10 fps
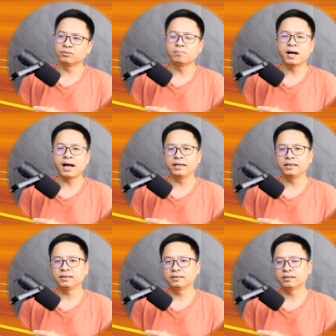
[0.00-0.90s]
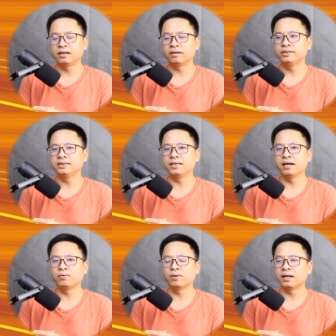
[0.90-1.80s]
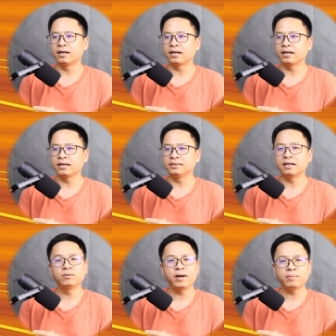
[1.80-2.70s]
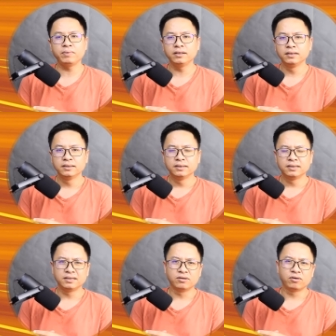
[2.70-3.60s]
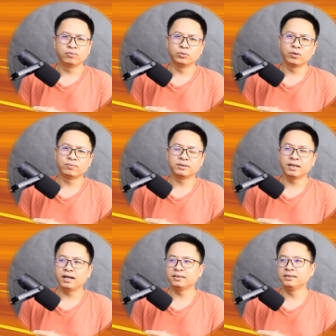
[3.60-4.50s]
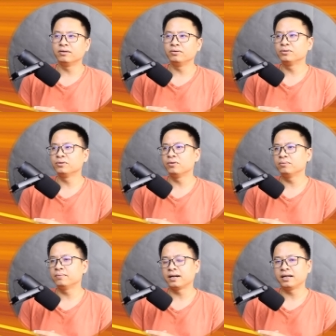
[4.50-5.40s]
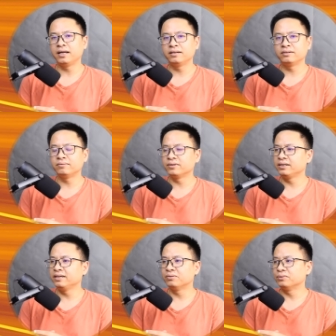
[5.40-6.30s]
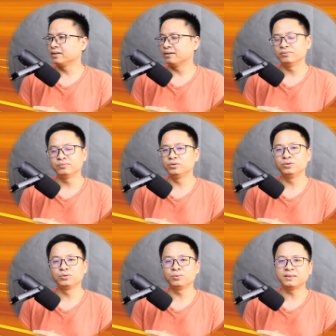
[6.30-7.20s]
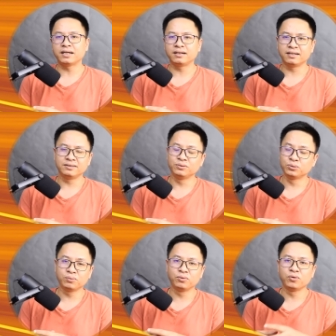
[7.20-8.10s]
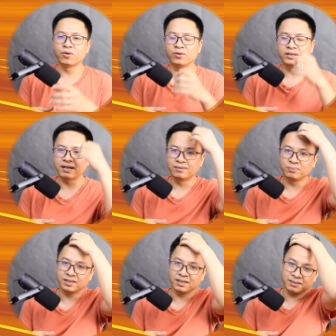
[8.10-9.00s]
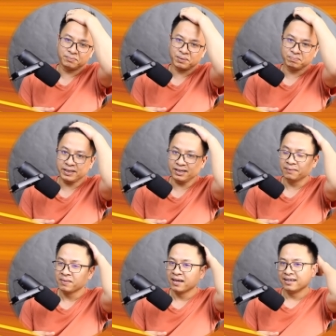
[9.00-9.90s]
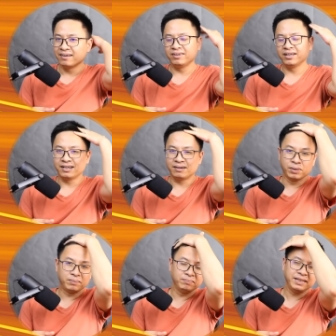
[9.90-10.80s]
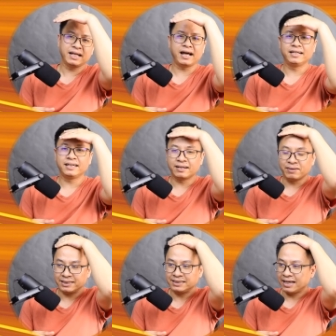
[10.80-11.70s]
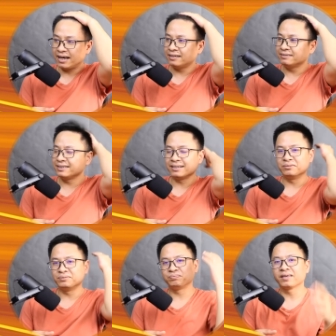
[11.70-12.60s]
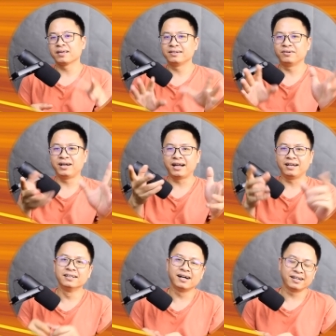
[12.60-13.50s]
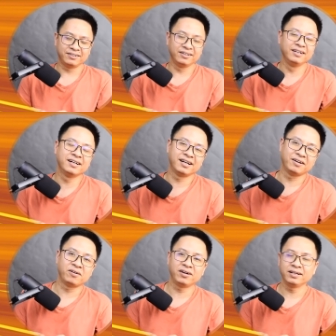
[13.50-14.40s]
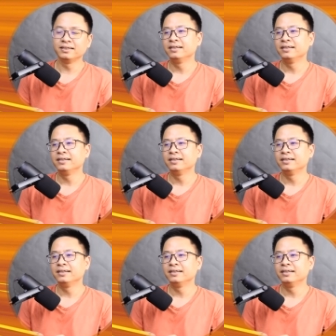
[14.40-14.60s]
của bạn ấy, video hoặc là các cái trang web ấy, thì nó phụ thuộc vào rất là nhiều yếu tố, mà cái đấy nó là một cái điều kiểu YouTube, chắc là YouTube, Google người ta không bao giờ người ta bật mí, bởi vì người ta bật mí ra thì các bạn sẽ kiểu gọi là lừa nó ấy.